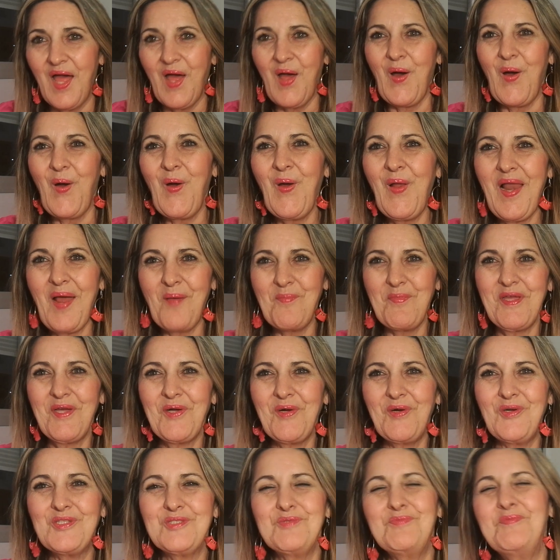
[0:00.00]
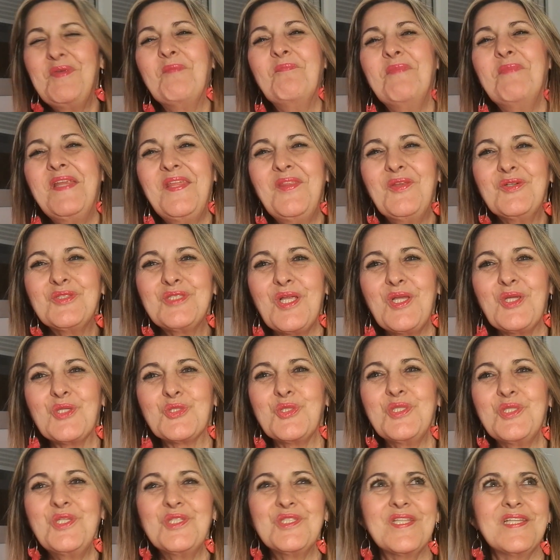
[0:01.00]
Hola amigos, bienvenidos a los
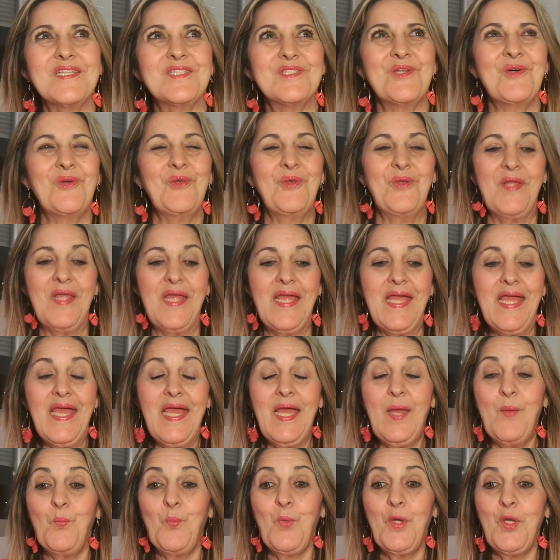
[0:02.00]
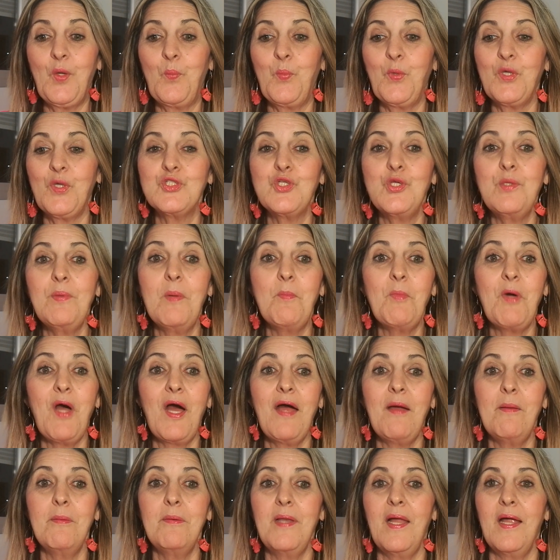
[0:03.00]
sueños de sol. Bueno, pues hoy vamos
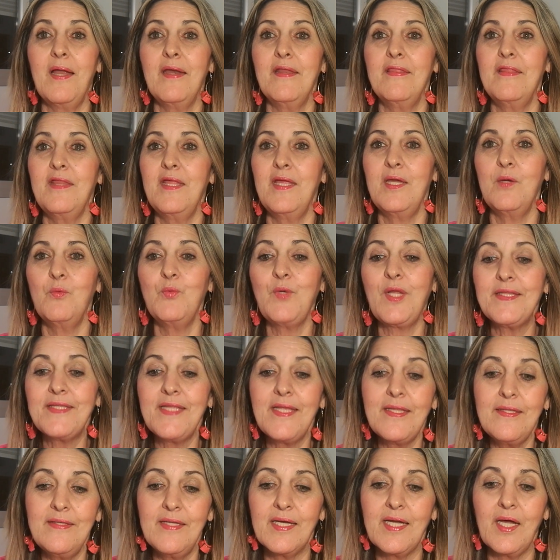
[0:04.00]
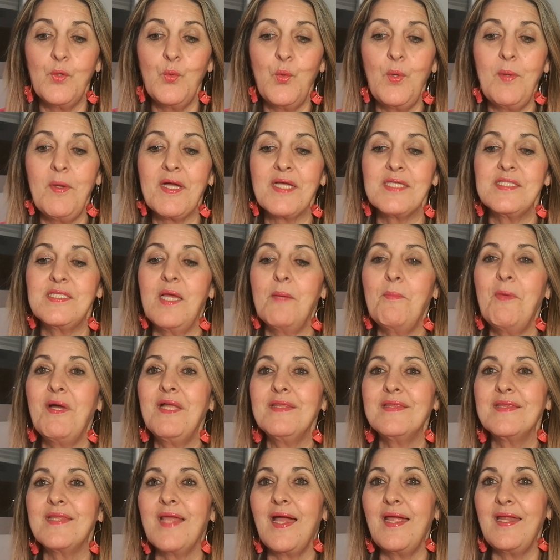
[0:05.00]
a hablar de una técnica nueva que se
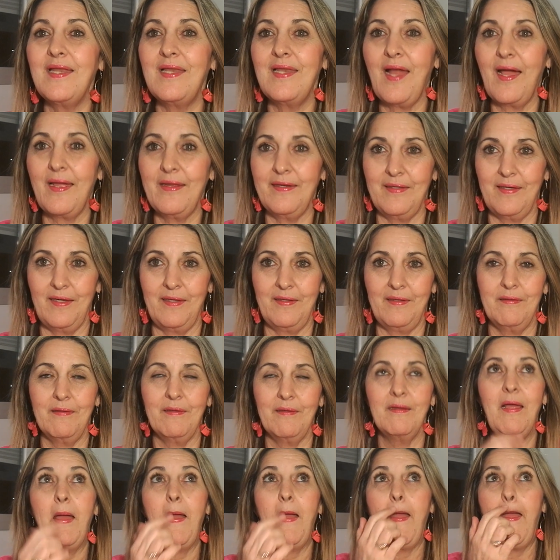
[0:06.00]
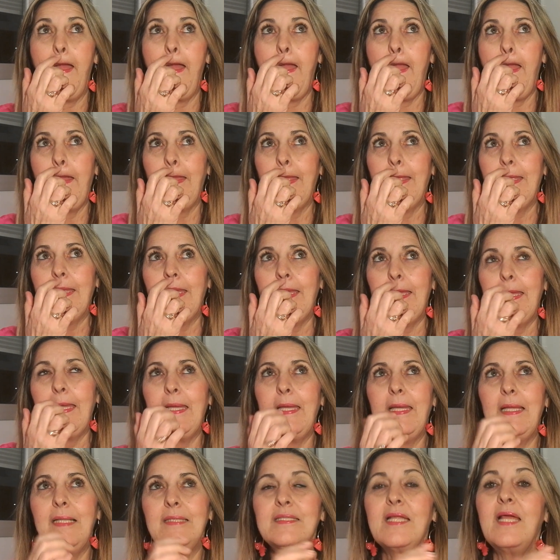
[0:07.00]
llama tie lightning.
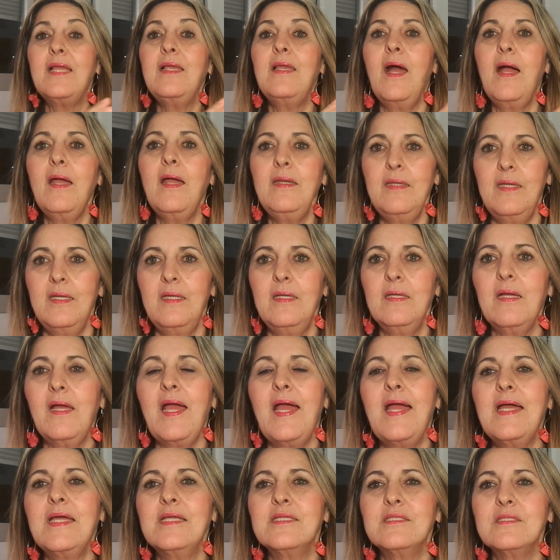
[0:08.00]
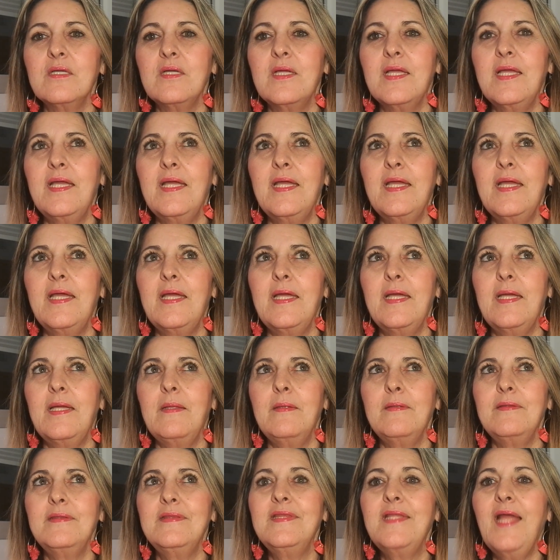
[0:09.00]
El tie lightning es
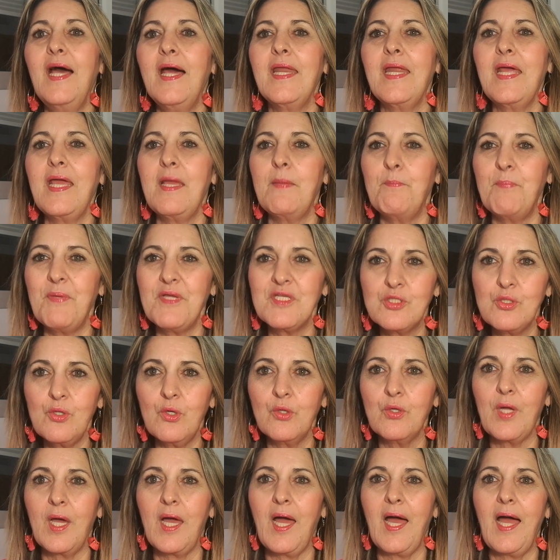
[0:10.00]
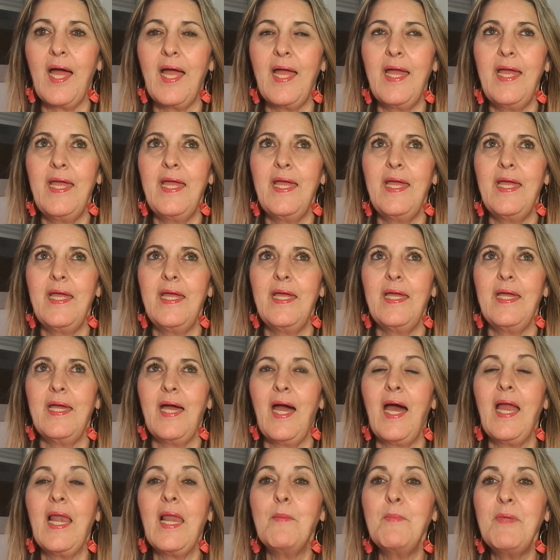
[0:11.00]
eh, dar espesor eh,
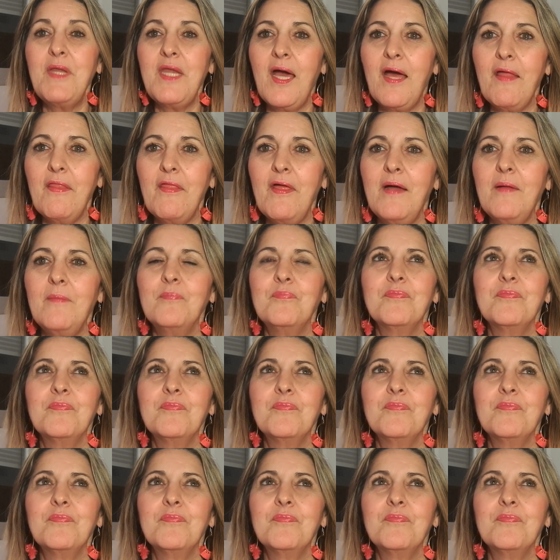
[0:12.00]
a la mirada